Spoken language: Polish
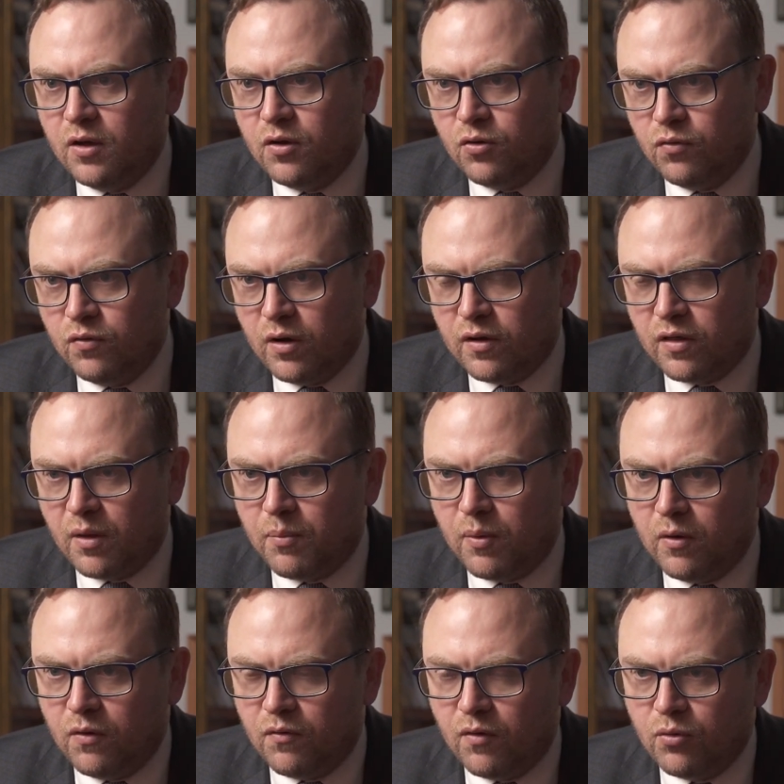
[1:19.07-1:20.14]
również
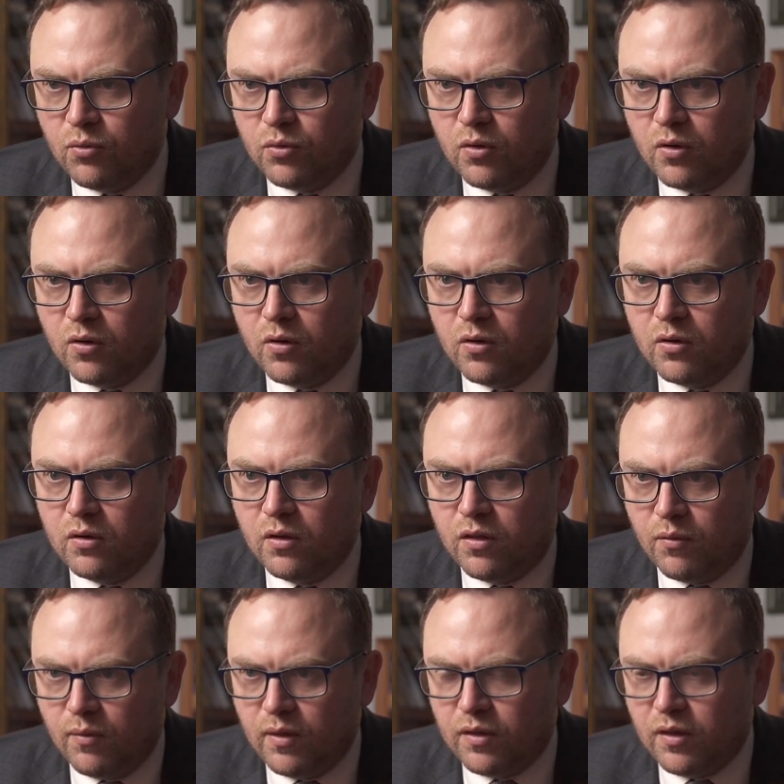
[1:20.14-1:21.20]
zapolował do
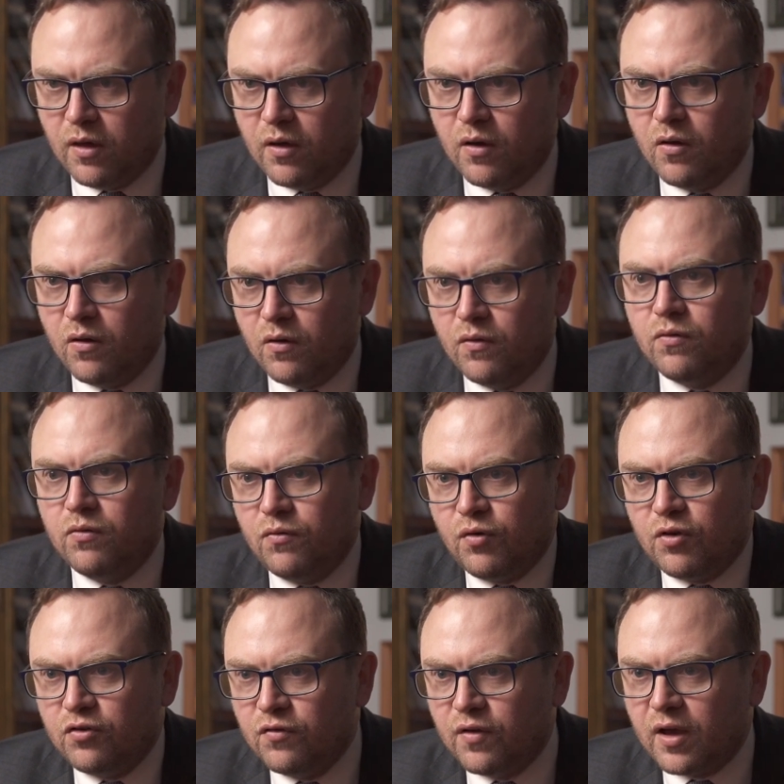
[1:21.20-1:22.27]
Zełenskiego o no
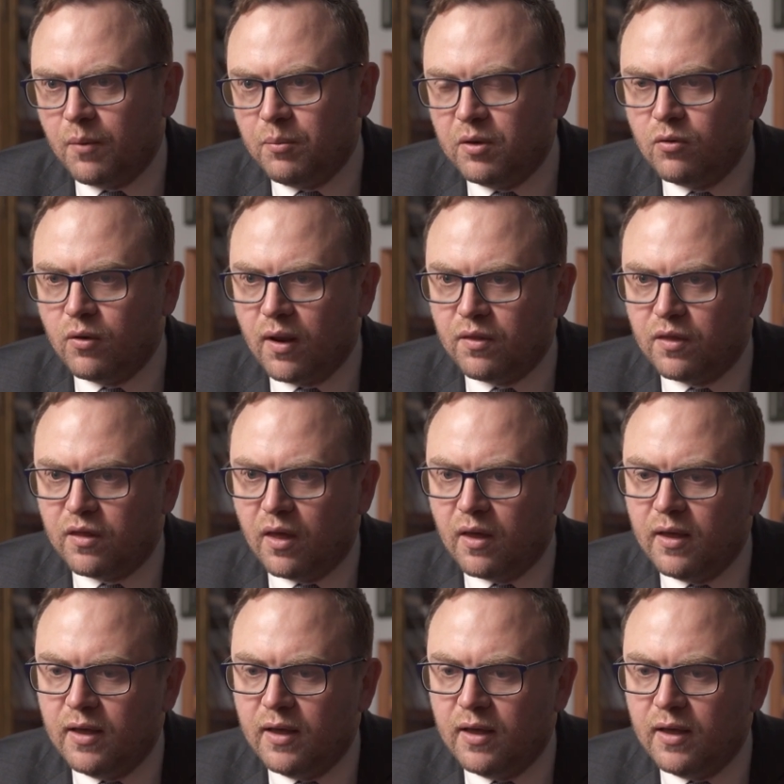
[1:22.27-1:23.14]
właściwie kapitulację.